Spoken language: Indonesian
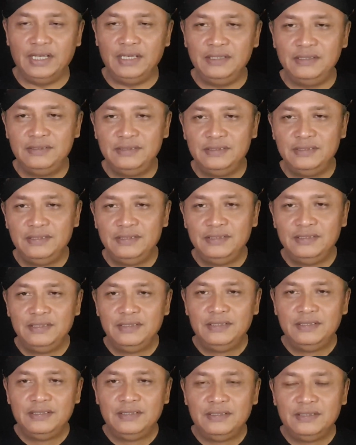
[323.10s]
ya
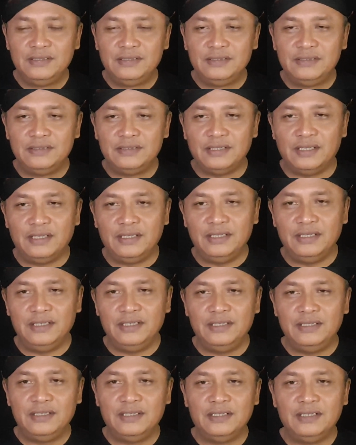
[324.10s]

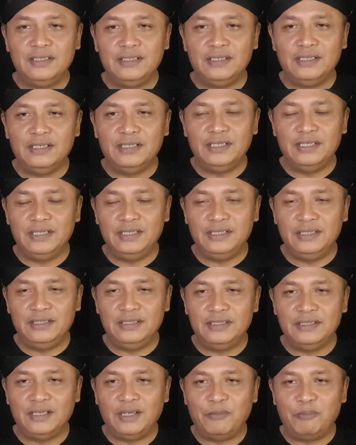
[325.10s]
jadi ini
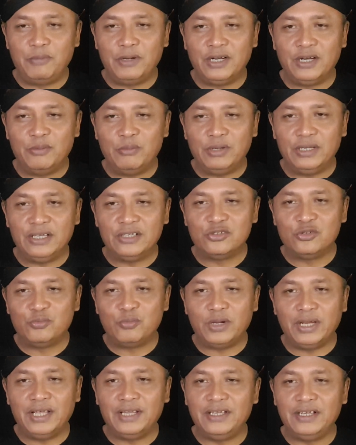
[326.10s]
apa namanya
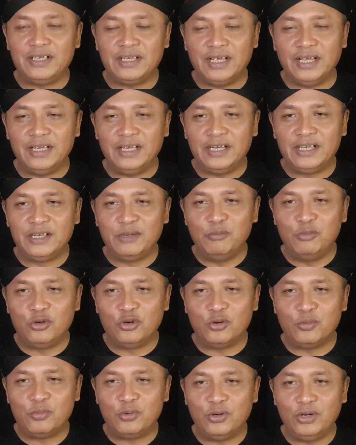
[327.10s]
supaya tidak hanya
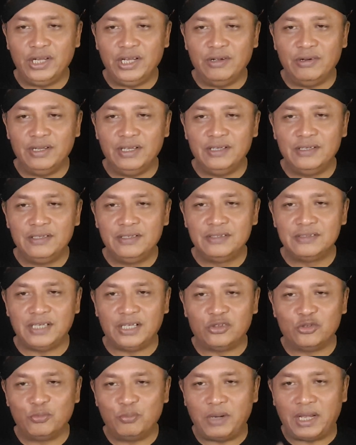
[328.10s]
dimonopoli oleh
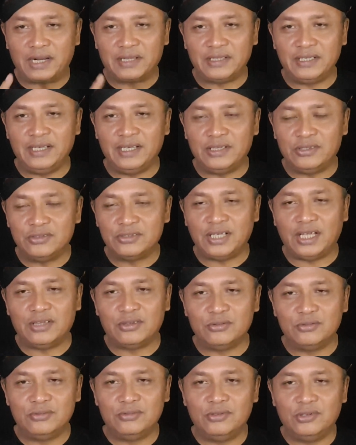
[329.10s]
satu partai atau
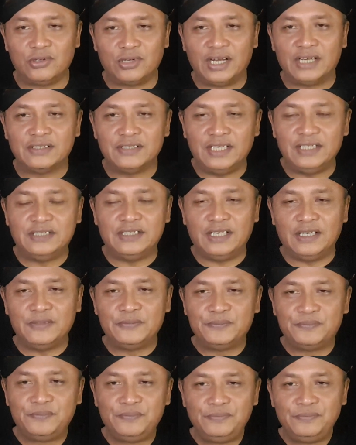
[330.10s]
satu orang saja
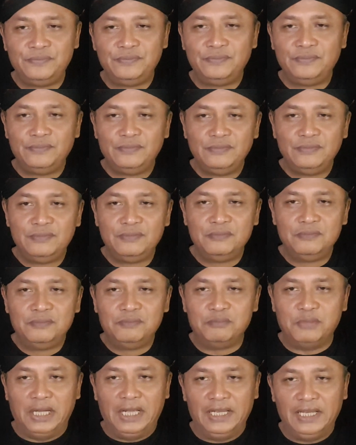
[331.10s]

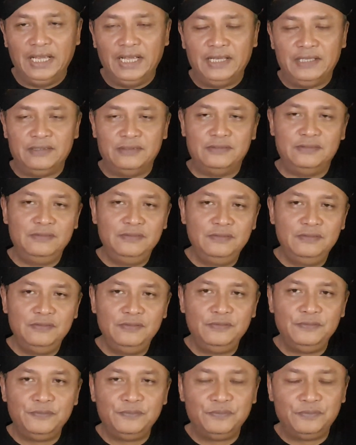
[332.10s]
bahaya itu
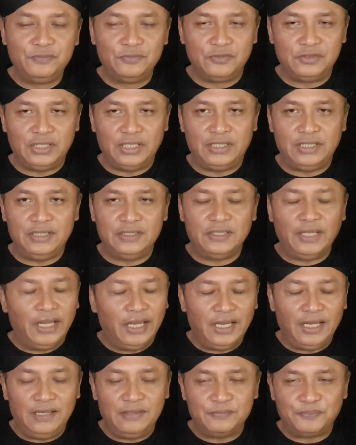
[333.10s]
jadi
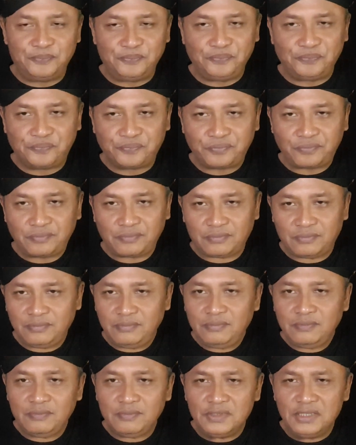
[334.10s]
saya
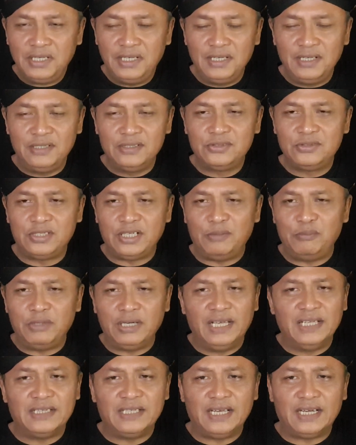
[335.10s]
Eh, sudah
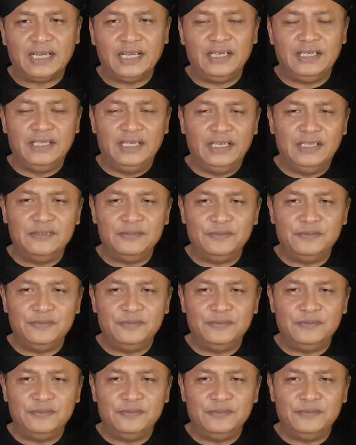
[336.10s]
mengatakan ya